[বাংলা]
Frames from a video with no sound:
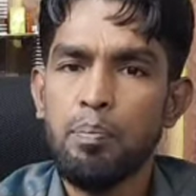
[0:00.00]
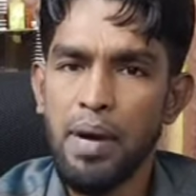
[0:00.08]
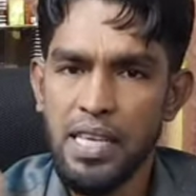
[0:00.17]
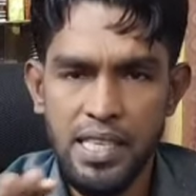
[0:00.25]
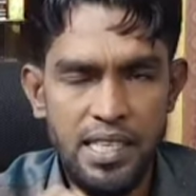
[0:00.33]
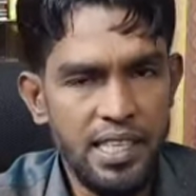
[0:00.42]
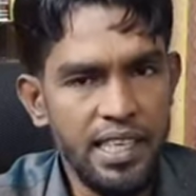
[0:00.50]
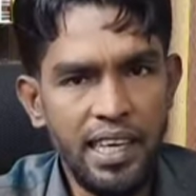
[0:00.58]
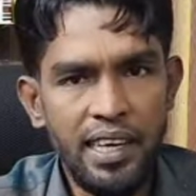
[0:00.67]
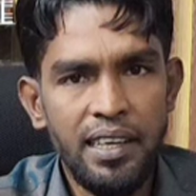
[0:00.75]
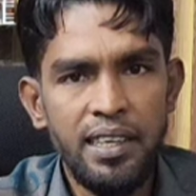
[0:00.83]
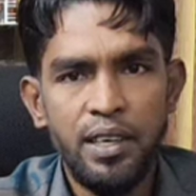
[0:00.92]
মেসেজ দিয়ে
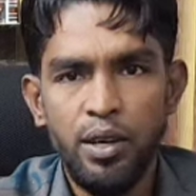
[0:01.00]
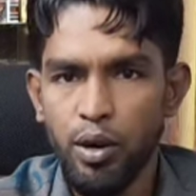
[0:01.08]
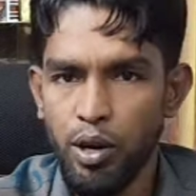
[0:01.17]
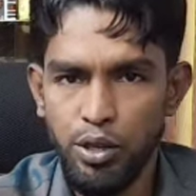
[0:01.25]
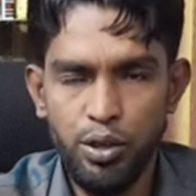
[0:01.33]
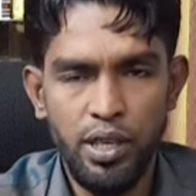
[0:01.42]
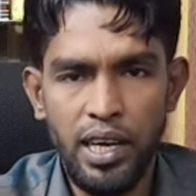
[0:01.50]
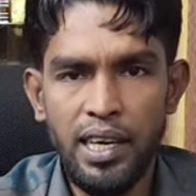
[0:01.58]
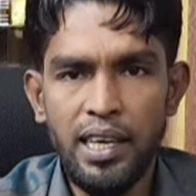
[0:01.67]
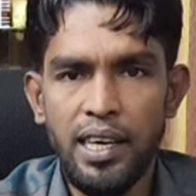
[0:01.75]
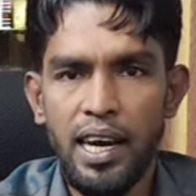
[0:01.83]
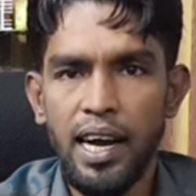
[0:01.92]
অযথাই
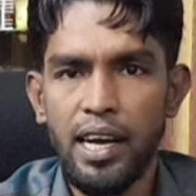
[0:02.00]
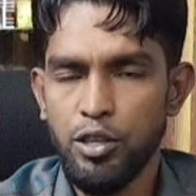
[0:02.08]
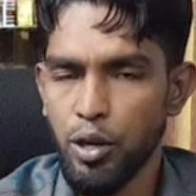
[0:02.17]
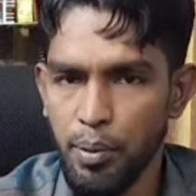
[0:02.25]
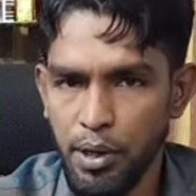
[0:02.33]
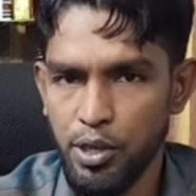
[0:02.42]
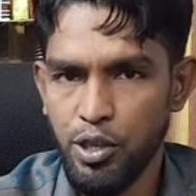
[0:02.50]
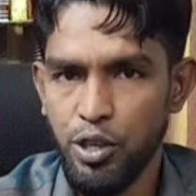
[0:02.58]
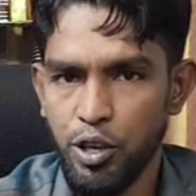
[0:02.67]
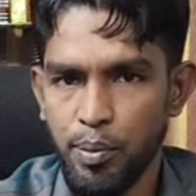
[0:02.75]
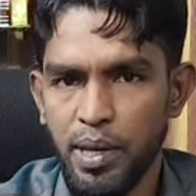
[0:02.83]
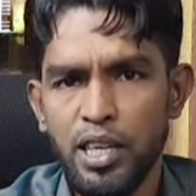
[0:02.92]
সময় নষ্ট
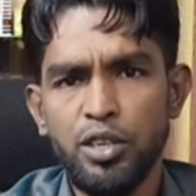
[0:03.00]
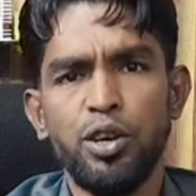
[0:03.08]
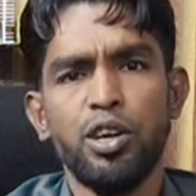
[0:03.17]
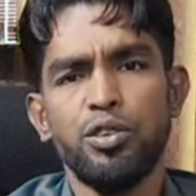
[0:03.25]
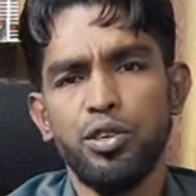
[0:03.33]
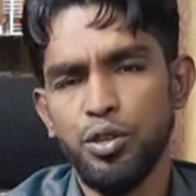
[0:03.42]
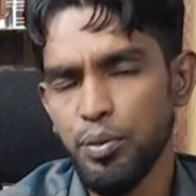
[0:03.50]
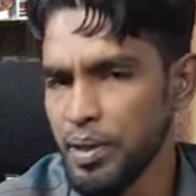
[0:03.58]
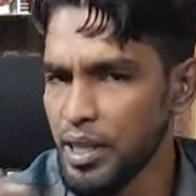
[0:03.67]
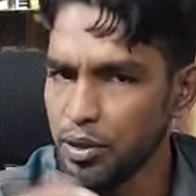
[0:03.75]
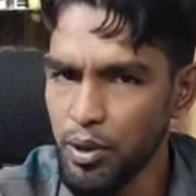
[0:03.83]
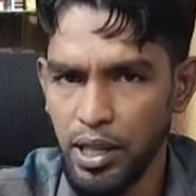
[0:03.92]
করবেন না সরাসরি দুই
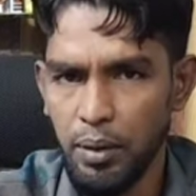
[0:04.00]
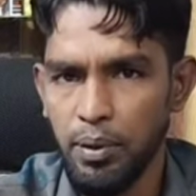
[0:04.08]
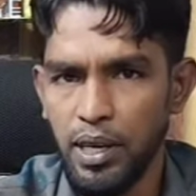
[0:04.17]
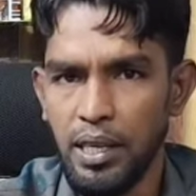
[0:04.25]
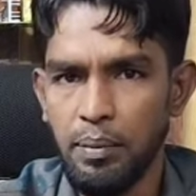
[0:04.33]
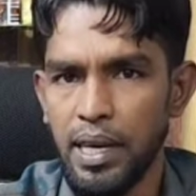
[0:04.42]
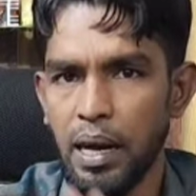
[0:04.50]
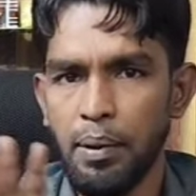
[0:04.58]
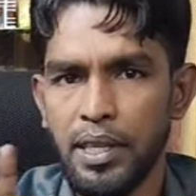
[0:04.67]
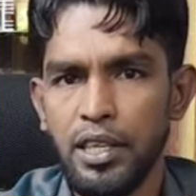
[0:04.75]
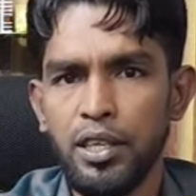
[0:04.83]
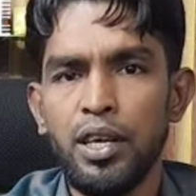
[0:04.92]
মিনিট কথা বলে নেবেন
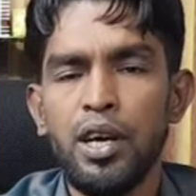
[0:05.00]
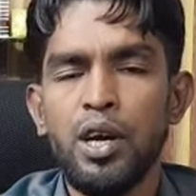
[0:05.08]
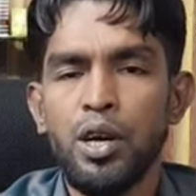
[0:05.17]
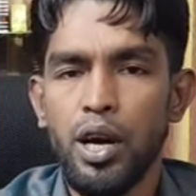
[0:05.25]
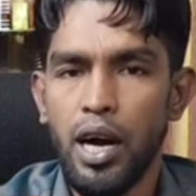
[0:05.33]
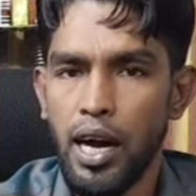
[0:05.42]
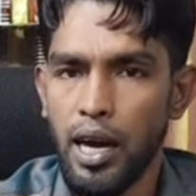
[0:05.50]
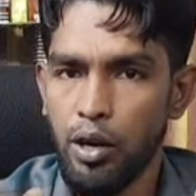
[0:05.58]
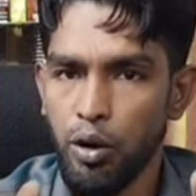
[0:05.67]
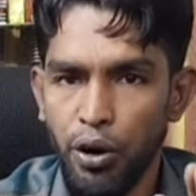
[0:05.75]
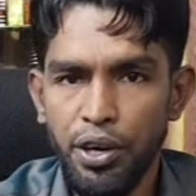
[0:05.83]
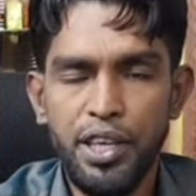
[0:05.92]
আমাদের
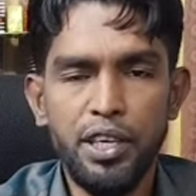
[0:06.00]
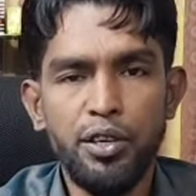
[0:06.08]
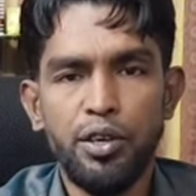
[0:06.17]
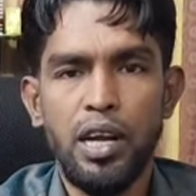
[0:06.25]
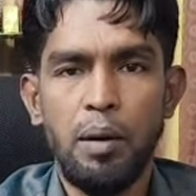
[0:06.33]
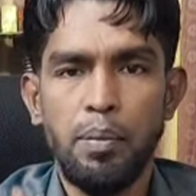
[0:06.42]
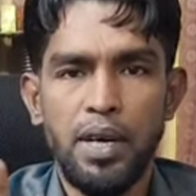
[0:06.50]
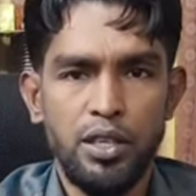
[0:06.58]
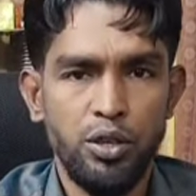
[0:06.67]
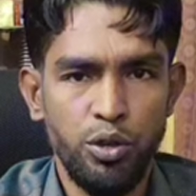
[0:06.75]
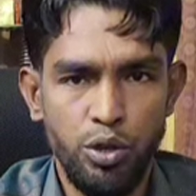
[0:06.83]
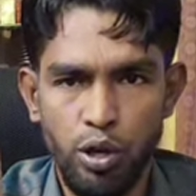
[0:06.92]
কন্টিনিউ নাম্বার
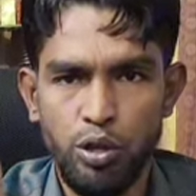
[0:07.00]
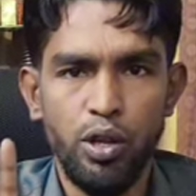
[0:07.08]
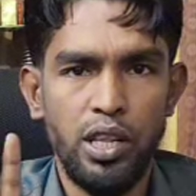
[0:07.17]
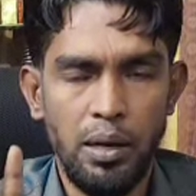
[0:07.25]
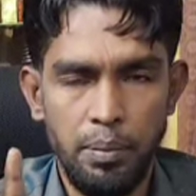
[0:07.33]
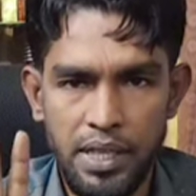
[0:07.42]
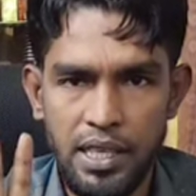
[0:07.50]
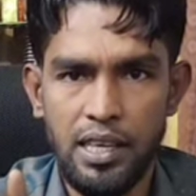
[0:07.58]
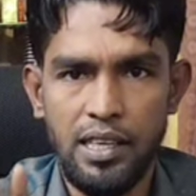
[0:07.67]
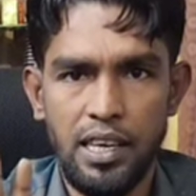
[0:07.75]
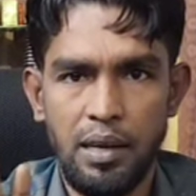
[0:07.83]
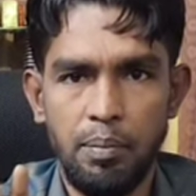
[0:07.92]
সচল থাকবে
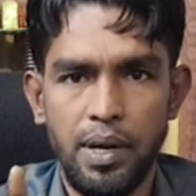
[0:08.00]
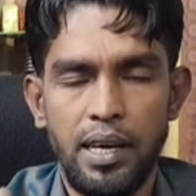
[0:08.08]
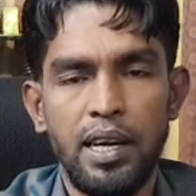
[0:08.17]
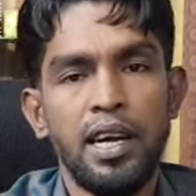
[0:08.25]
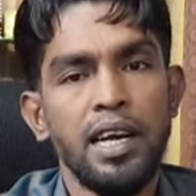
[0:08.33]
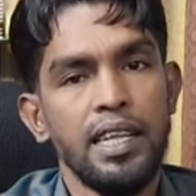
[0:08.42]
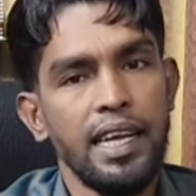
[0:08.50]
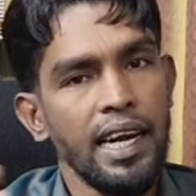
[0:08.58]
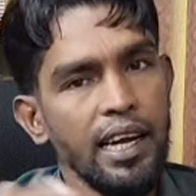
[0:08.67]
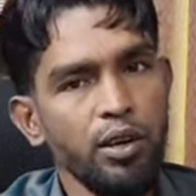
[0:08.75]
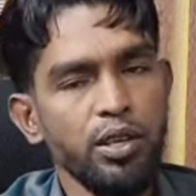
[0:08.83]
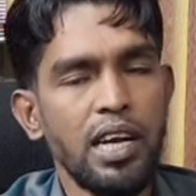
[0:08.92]
চারটা নাম্বার দেখা
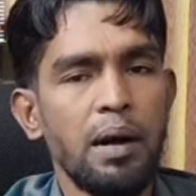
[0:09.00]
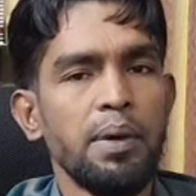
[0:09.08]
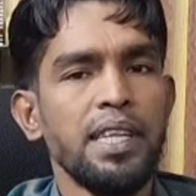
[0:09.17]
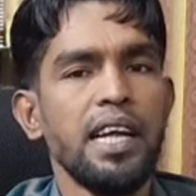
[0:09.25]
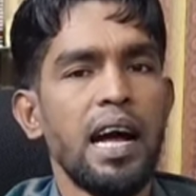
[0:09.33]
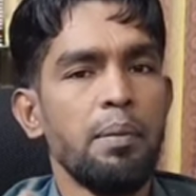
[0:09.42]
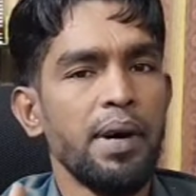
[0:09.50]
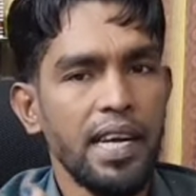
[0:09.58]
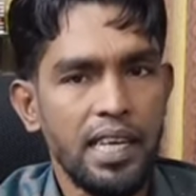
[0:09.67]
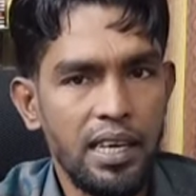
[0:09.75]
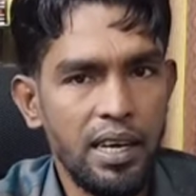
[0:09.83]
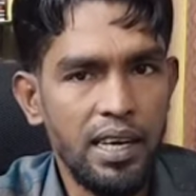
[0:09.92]
গেল যে আমাদের আমার
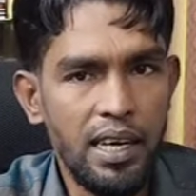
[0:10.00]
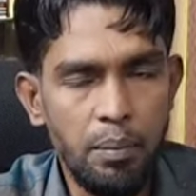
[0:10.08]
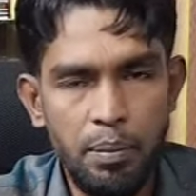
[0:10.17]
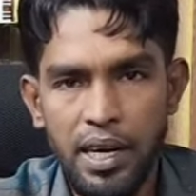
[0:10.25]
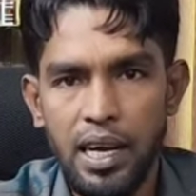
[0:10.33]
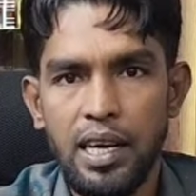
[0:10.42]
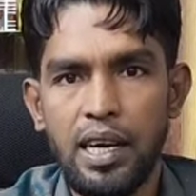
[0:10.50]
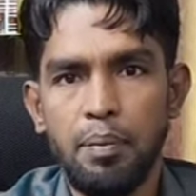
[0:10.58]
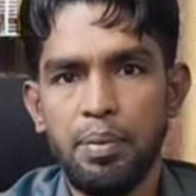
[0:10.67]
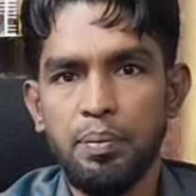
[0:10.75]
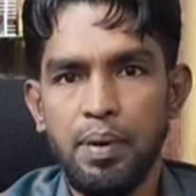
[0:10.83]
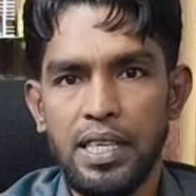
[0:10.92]
একটা নাম্বারে
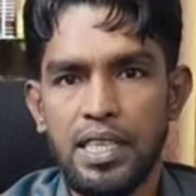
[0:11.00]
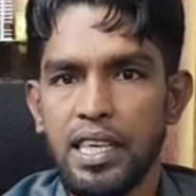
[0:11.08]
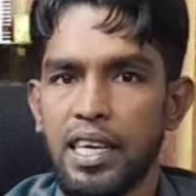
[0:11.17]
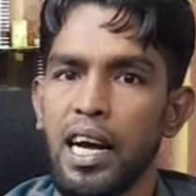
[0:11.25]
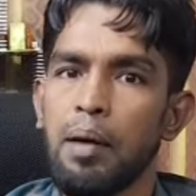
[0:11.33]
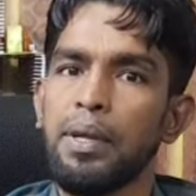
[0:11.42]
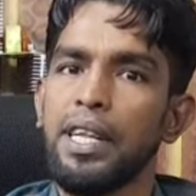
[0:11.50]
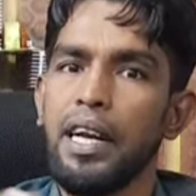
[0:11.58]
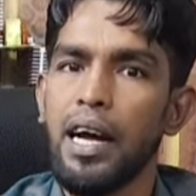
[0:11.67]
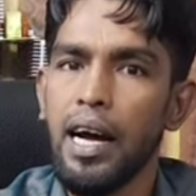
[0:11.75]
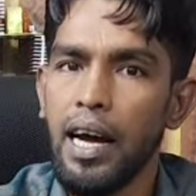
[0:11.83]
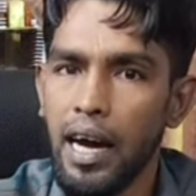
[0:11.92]
আপনি পাচ্ছেন না আমাদের
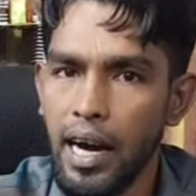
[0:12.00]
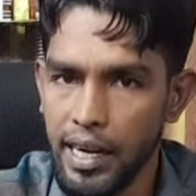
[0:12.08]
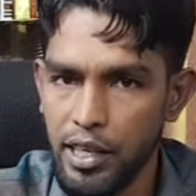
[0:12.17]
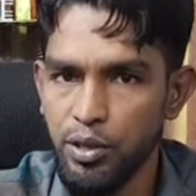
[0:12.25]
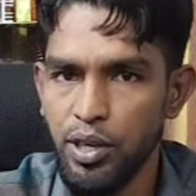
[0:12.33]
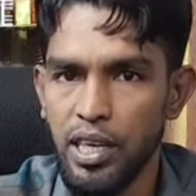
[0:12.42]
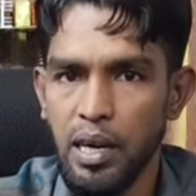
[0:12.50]
আরেকজনের